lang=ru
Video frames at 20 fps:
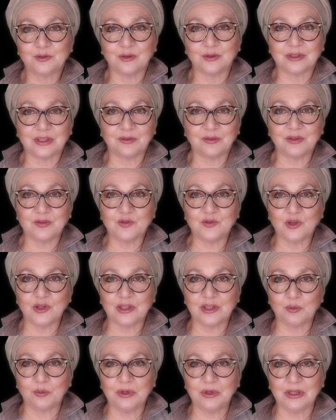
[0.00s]
Только ведь все
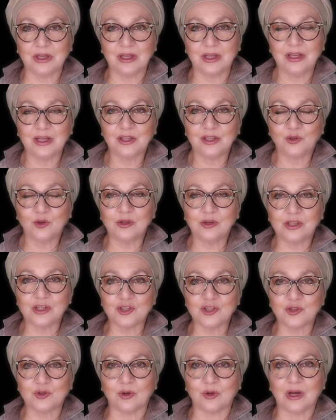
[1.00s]
это было
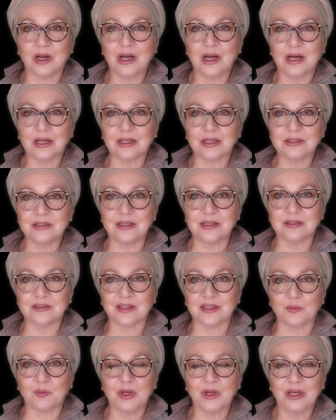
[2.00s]
только что
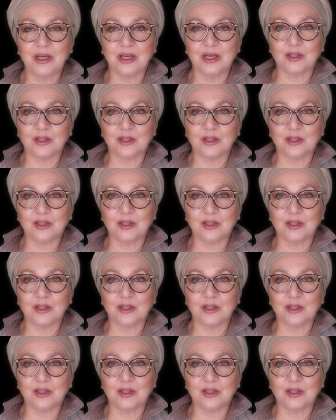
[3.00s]
российским.